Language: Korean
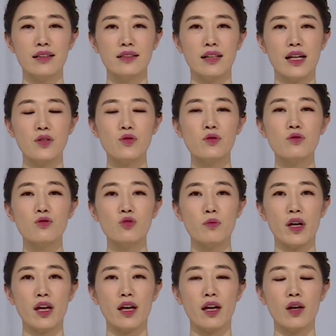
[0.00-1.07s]
내쉬는
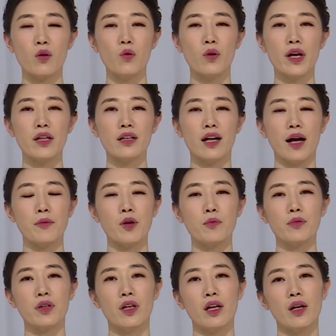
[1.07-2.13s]
숨에 고개를
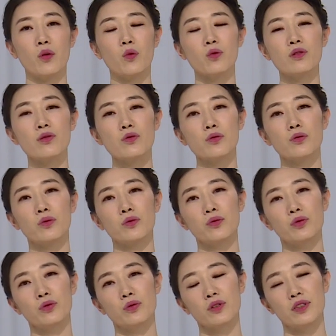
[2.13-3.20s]
가볍게 오른쪽으로
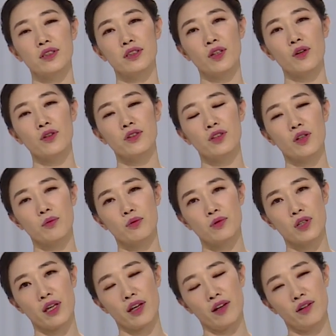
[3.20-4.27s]
툭 떨어뜨려
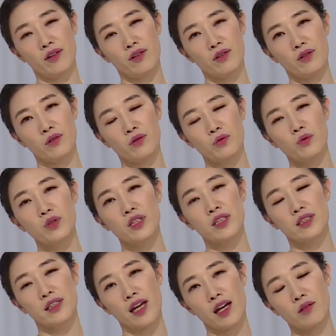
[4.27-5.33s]
보세요. 손은
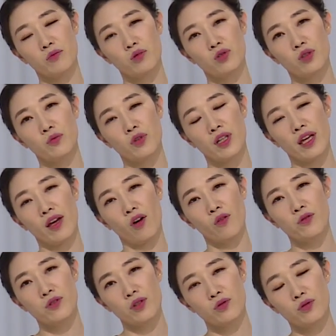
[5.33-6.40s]
그냥 무릎 위에
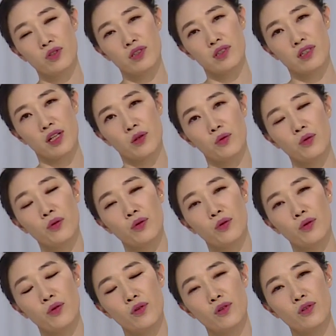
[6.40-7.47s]
얹어 두신 채로
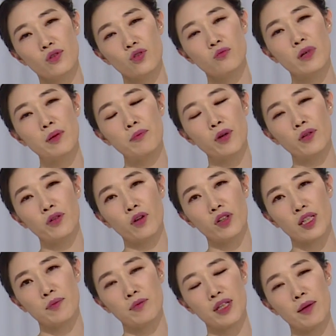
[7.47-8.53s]
숨 한 번 더
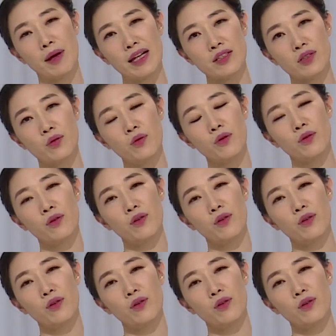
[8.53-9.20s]
깊게 마시고